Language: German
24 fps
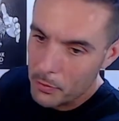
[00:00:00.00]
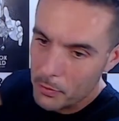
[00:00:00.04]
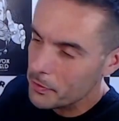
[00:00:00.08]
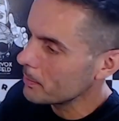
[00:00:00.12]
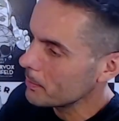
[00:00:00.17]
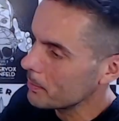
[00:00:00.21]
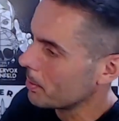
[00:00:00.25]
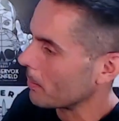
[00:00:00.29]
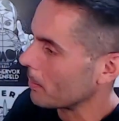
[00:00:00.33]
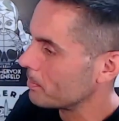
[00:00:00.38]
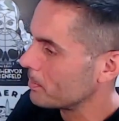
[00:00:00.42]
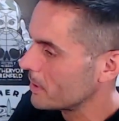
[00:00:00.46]

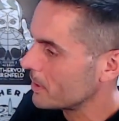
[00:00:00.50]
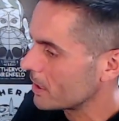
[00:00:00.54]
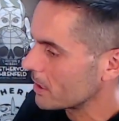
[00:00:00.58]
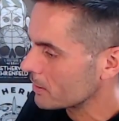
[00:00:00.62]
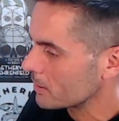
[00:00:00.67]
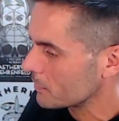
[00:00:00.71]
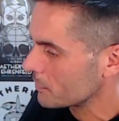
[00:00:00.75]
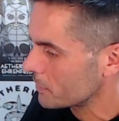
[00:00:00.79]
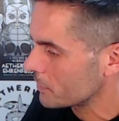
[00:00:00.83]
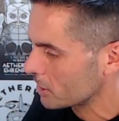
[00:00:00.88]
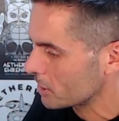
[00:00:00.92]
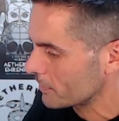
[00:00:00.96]
viel Papier
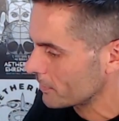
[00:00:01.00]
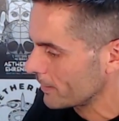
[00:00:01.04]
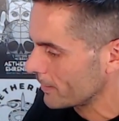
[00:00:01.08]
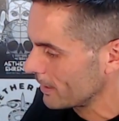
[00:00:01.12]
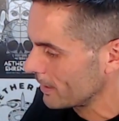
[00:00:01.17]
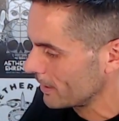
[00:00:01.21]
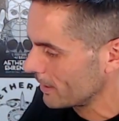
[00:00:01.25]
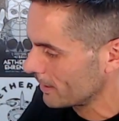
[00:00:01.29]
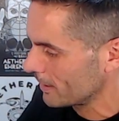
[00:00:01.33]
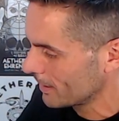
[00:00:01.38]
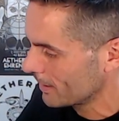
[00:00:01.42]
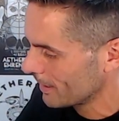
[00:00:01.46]
zu
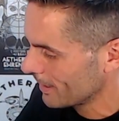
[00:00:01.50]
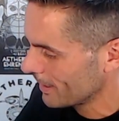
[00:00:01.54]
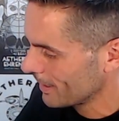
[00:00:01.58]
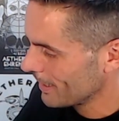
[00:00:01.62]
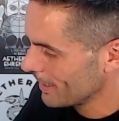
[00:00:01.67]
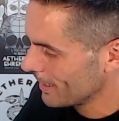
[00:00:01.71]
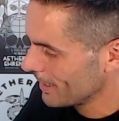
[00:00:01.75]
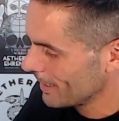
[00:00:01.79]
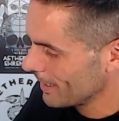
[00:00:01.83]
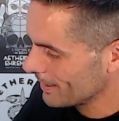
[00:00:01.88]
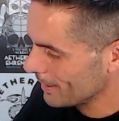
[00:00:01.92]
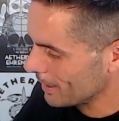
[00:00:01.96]
verschwenden?
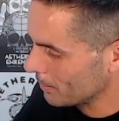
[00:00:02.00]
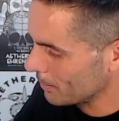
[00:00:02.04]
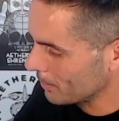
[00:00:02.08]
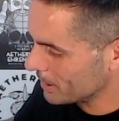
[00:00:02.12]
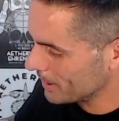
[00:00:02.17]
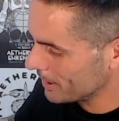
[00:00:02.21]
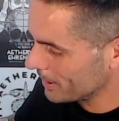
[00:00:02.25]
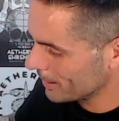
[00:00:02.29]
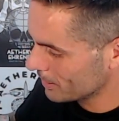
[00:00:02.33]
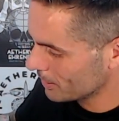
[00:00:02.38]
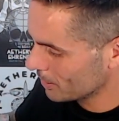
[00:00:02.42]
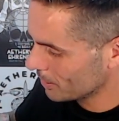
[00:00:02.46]
Jetzt habe ich
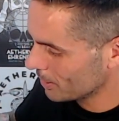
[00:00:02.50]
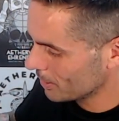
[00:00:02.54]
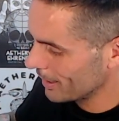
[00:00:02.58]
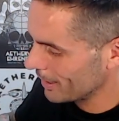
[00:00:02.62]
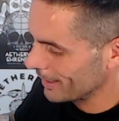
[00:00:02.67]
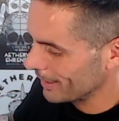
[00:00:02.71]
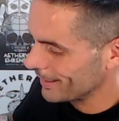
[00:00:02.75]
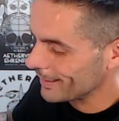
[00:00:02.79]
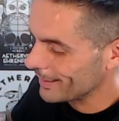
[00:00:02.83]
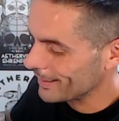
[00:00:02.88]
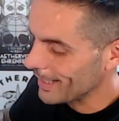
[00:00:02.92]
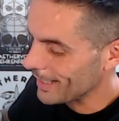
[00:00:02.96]
hier so.
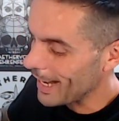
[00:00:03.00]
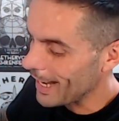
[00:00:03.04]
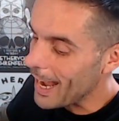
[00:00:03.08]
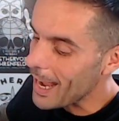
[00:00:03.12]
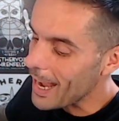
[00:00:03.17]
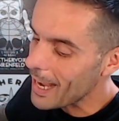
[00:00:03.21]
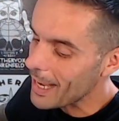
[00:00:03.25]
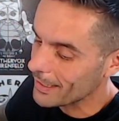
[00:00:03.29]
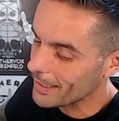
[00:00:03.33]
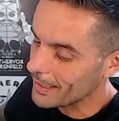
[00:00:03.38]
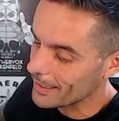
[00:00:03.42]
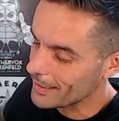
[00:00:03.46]
Das,
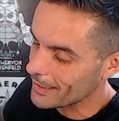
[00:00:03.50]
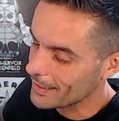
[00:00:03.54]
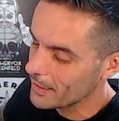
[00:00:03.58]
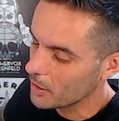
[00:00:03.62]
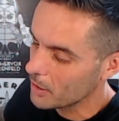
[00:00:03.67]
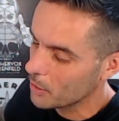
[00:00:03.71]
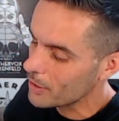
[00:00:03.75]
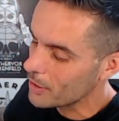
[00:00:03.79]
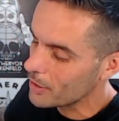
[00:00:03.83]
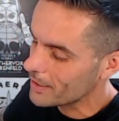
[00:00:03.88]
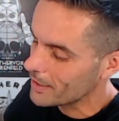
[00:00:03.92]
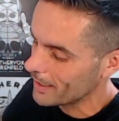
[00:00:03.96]
ah, das sind die
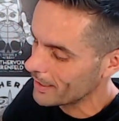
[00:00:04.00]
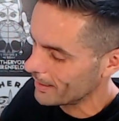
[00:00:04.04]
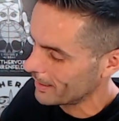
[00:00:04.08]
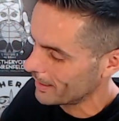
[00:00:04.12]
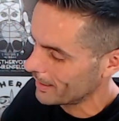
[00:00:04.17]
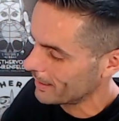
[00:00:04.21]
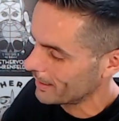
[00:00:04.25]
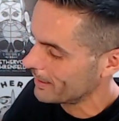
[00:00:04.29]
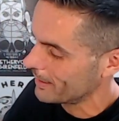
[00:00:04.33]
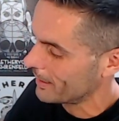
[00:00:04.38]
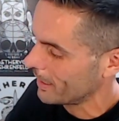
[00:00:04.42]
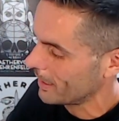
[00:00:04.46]

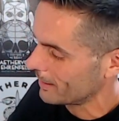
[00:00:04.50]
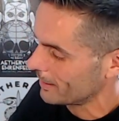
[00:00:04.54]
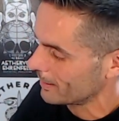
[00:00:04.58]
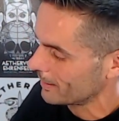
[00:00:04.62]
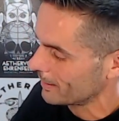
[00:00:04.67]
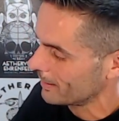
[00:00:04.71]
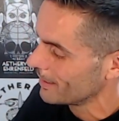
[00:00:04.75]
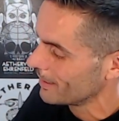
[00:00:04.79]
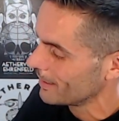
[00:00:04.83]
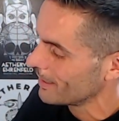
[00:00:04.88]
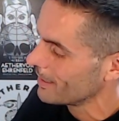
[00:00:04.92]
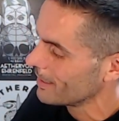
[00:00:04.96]

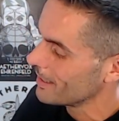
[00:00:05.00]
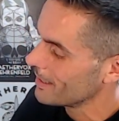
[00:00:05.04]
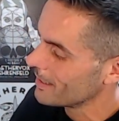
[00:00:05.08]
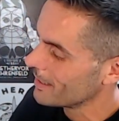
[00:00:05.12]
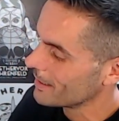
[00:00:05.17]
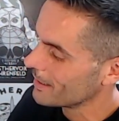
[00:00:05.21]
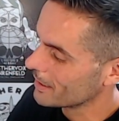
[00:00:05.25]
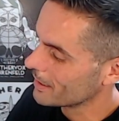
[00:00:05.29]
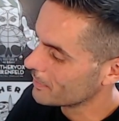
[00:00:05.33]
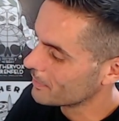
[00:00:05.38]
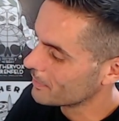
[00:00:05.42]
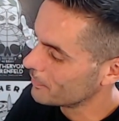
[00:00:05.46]
Rücksendeetiketten.
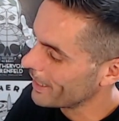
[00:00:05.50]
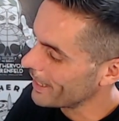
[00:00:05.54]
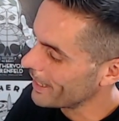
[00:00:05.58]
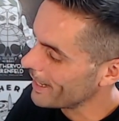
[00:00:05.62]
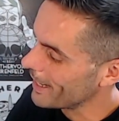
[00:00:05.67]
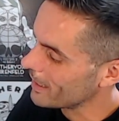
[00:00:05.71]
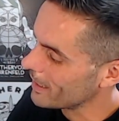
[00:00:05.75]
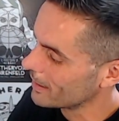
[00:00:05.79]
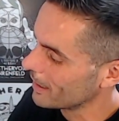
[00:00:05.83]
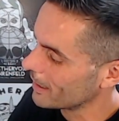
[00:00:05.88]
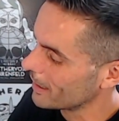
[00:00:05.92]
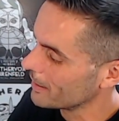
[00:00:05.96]
Das
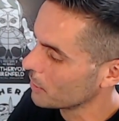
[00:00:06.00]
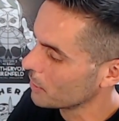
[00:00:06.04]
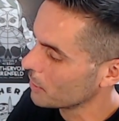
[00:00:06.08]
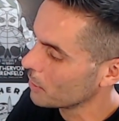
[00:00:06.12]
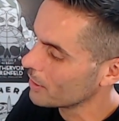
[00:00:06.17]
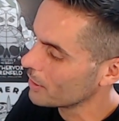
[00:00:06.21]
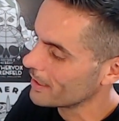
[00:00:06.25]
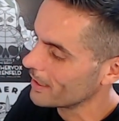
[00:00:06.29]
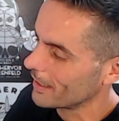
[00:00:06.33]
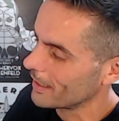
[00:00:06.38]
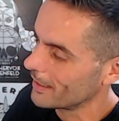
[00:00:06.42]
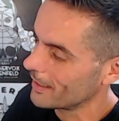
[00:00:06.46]
wären dann die
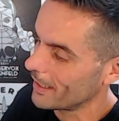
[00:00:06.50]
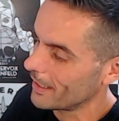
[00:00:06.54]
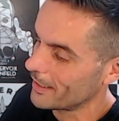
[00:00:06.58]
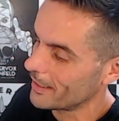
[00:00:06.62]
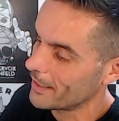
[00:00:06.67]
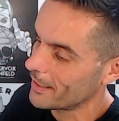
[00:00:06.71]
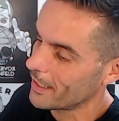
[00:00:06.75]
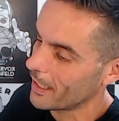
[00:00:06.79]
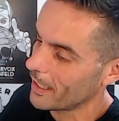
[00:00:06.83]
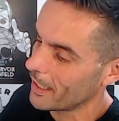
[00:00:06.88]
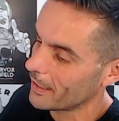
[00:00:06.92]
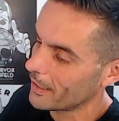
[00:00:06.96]

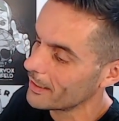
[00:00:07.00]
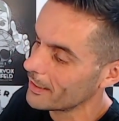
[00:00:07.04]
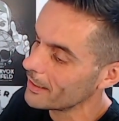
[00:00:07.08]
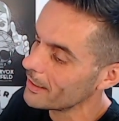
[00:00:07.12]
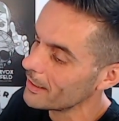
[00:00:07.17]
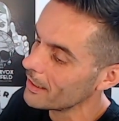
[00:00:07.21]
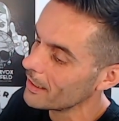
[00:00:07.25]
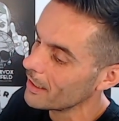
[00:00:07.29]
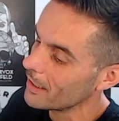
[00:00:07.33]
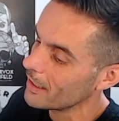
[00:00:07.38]
Rücksendeetiketten.